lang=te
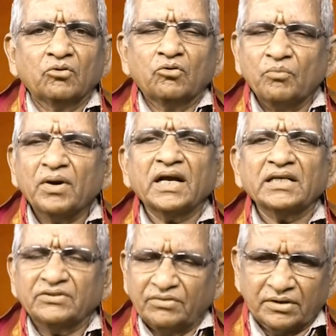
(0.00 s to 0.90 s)

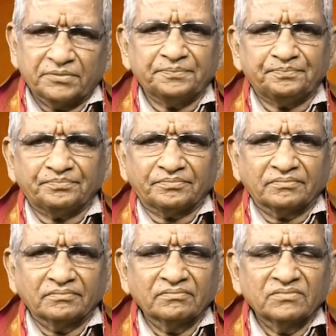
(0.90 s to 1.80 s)
కుంభరాశి వారు
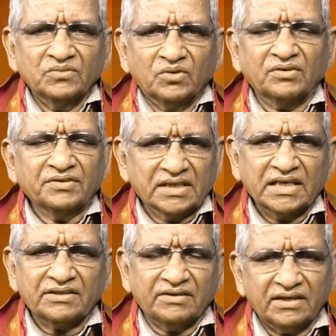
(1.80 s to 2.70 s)
ఒక
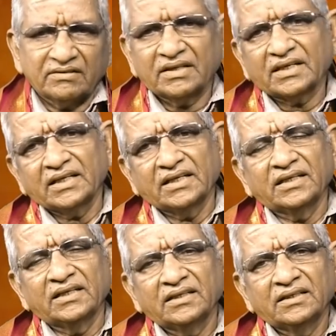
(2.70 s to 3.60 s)
విశేషమైనటువంటి
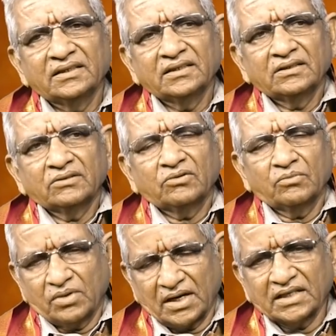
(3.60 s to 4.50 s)

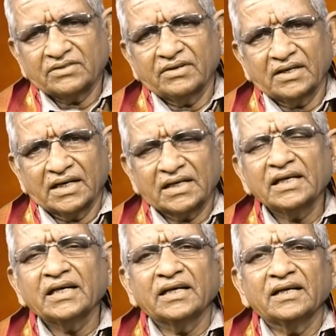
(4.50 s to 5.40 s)
కుంభరాశి వారు
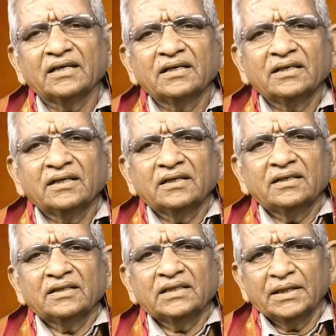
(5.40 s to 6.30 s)
అంటే
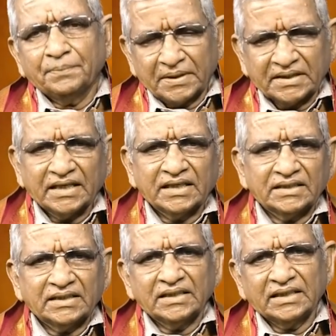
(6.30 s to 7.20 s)
ఈ
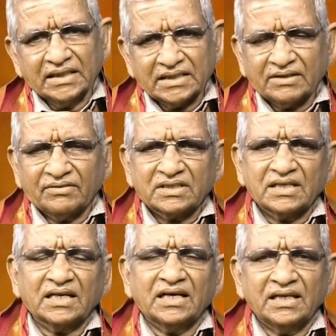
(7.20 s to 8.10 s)
ప్రత్యేకించి ఈ
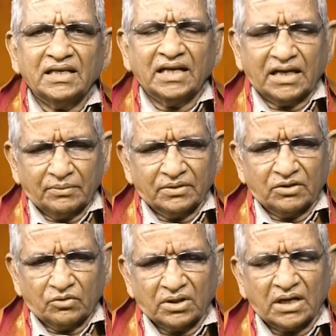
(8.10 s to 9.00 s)
సంవత్సరం కానీ లేకపోతే
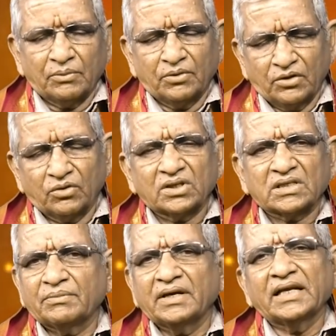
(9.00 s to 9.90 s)
కొంత రాబోయే కొంత
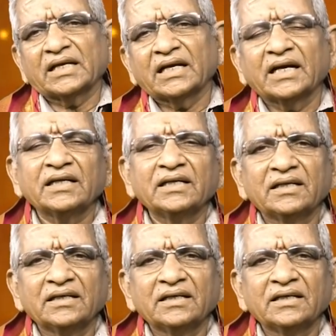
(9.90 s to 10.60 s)
సమయానికి కానీ